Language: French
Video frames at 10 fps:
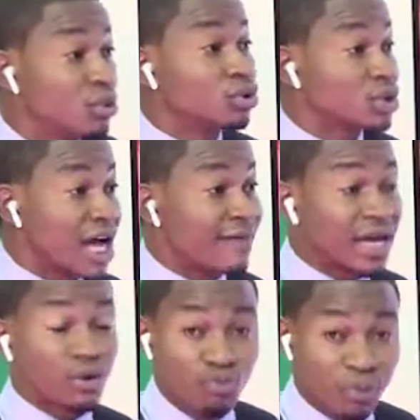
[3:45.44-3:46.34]
longtemps
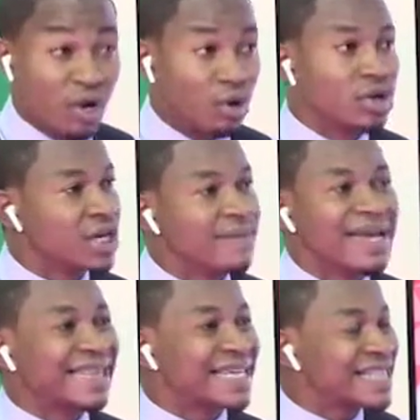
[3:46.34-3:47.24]
avec Cooper. Il
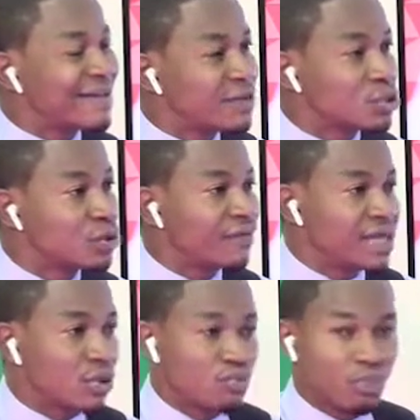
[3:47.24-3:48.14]
maîtrise la philosophie
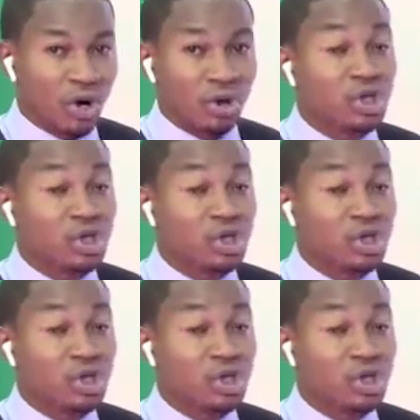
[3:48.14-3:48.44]
de Cooper.